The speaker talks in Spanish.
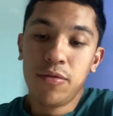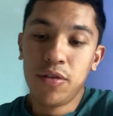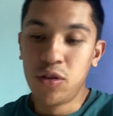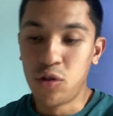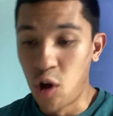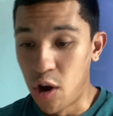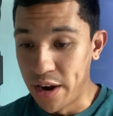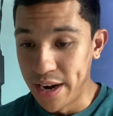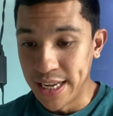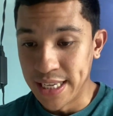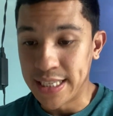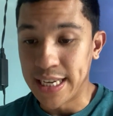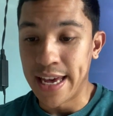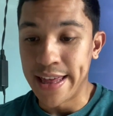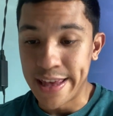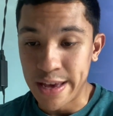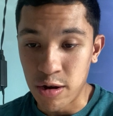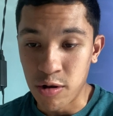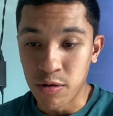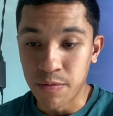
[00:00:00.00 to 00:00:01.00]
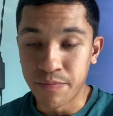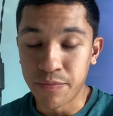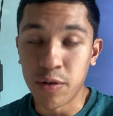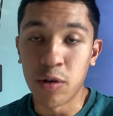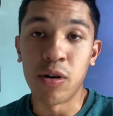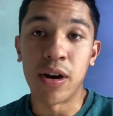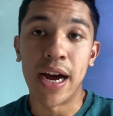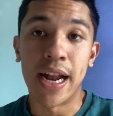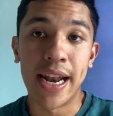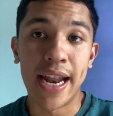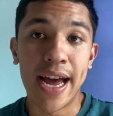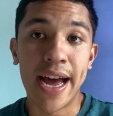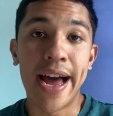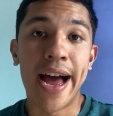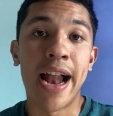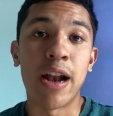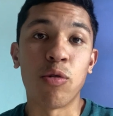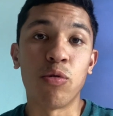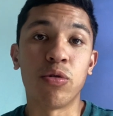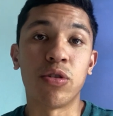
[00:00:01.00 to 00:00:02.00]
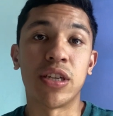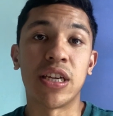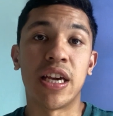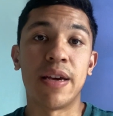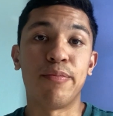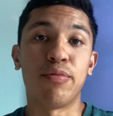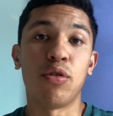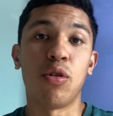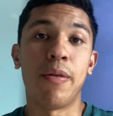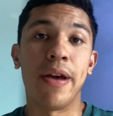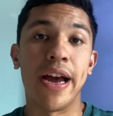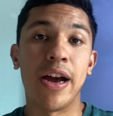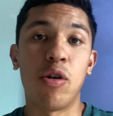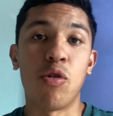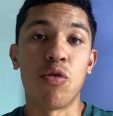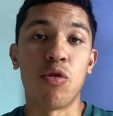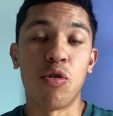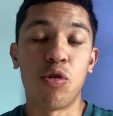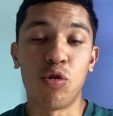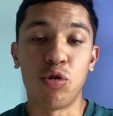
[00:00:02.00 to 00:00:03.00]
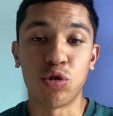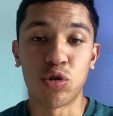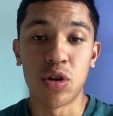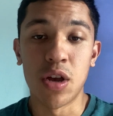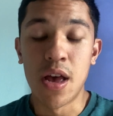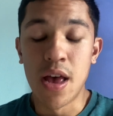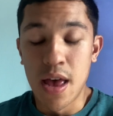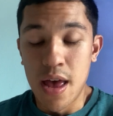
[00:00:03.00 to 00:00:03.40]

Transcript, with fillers: Torres, que digo, ojalá algunos equipos lo vean con ojos